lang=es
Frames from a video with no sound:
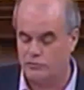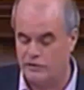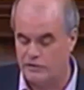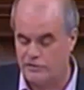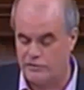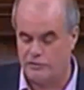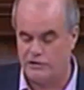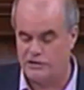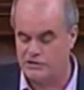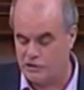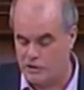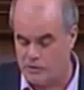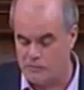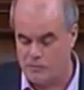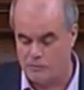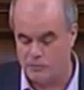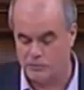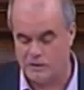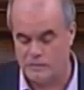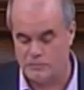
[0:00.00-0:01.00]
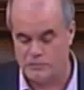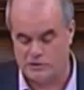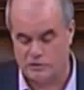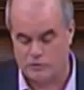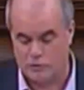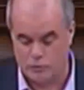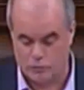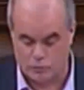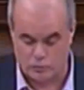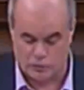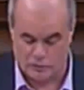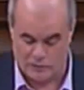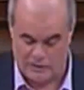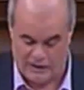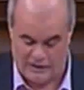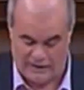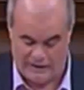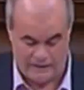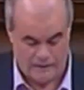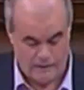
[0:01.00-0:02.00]
en qué condiciones y cómo votamos el
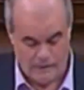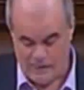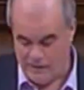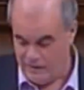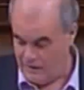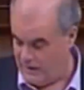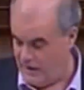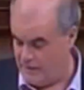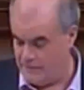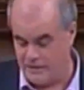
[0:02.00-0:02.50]
conjunto de la ley.